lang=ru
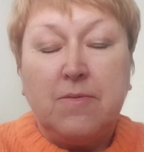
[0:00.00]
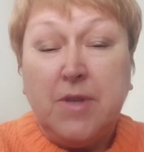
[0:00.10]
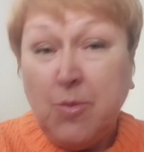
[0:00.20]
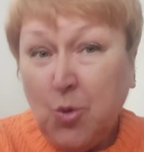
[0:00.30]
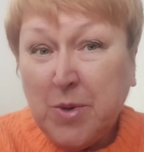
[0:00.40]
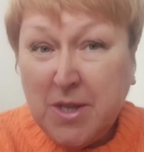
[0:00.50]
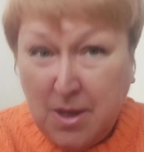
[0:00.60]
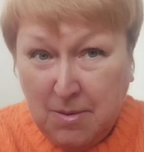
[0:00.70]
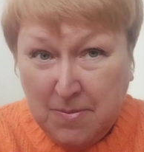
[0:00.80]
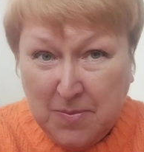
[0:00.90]
Всем добрый
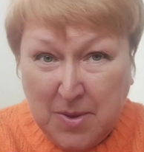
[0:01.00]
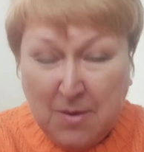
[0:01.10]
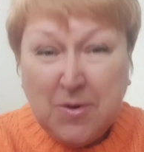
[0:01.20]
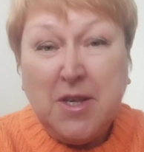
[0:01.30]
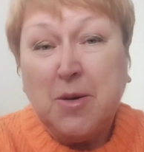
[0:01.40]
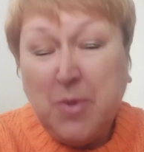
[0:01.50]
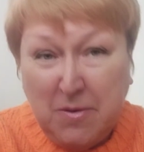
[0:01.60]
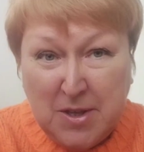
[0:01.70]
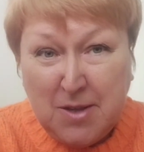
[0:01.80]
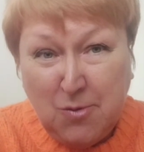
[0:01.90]
день! Всех
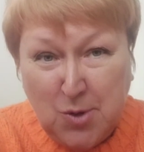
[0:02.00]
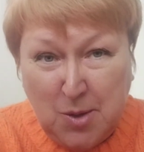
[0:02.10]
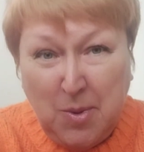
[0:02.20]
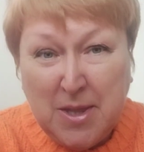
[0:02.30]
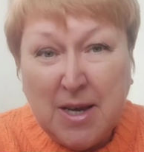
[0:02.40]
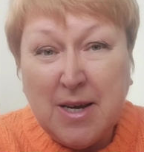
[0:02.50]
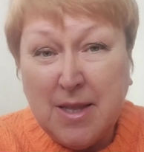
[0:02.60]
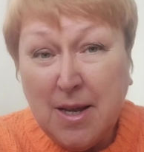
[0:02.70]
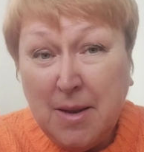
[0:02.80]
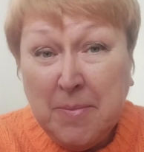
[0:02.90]
приветствую себя на
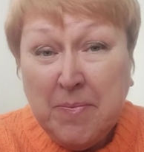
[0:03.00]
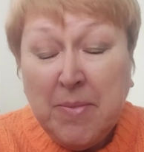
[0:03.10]
канале.